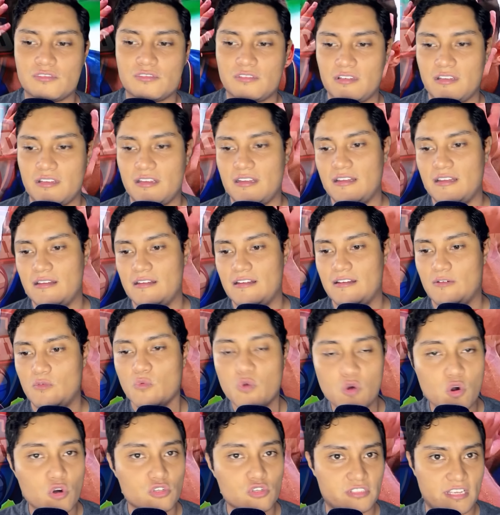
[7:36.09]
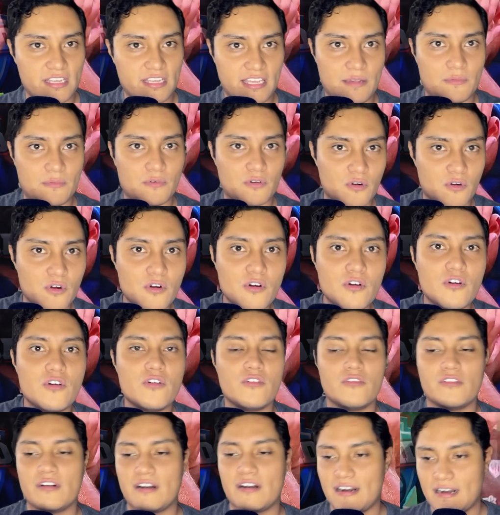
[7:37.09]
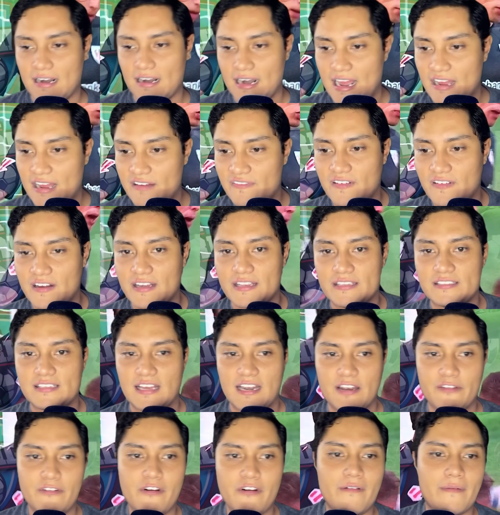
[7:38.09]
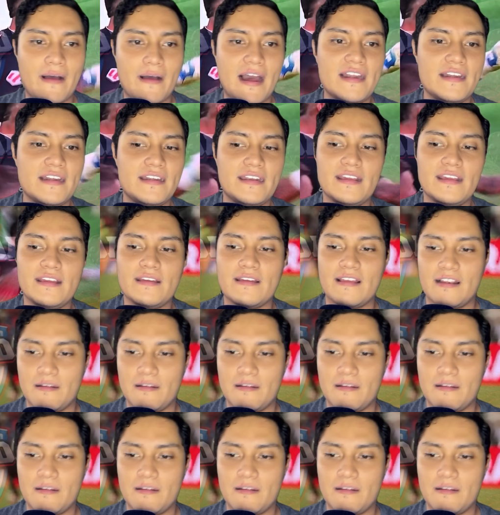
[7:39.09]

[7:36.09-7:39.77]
Eh, Hugo se equivocó, Rafa salió avante, el